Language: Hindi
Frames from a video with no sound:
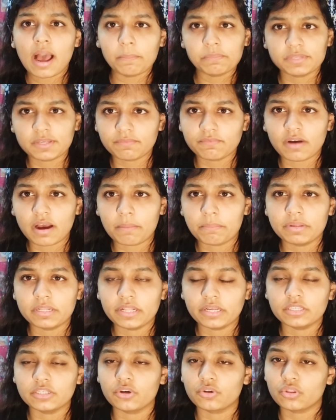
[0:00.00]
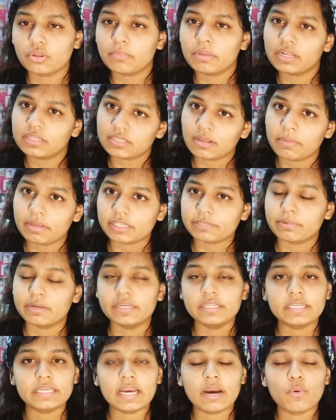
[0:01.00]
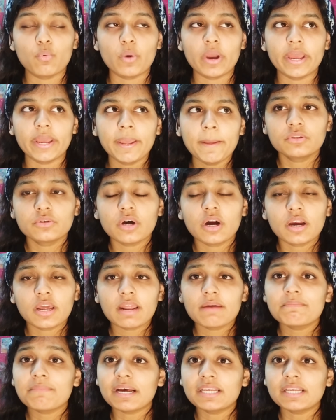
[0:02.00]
आप सब वहाँ पे देख सकते हो मैंने सब एक्सप्लेन किया हुआ है तो अगर आप